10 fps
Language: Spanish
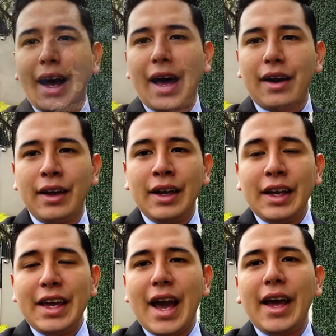CAR.
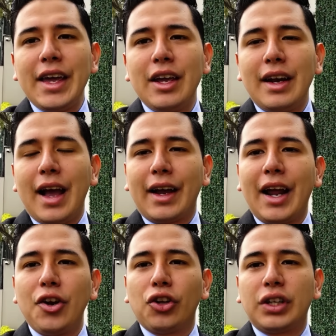Y ahí la
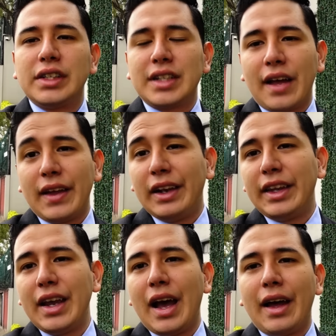gran noticia del
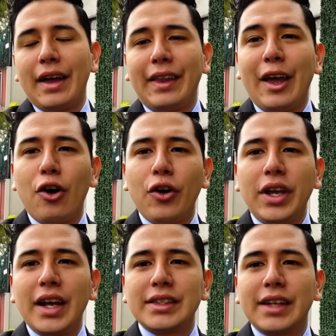día de
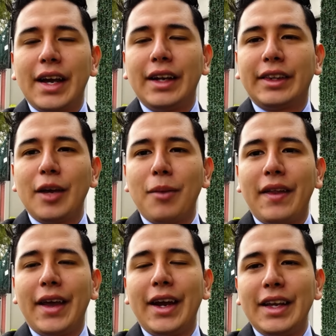hoy es el
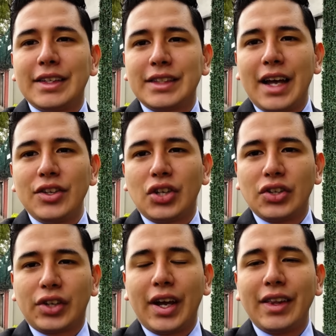tema de Eric
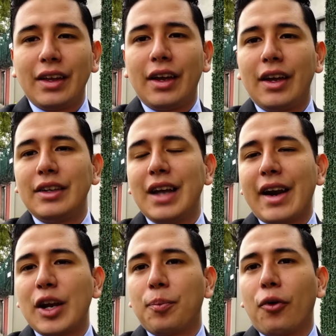Sánchez que eh,
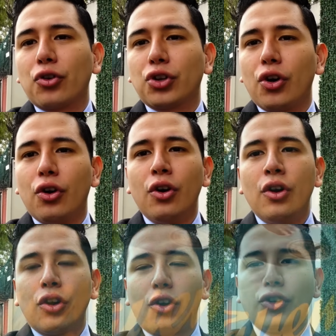ya reportó
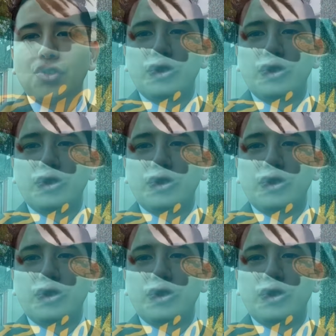con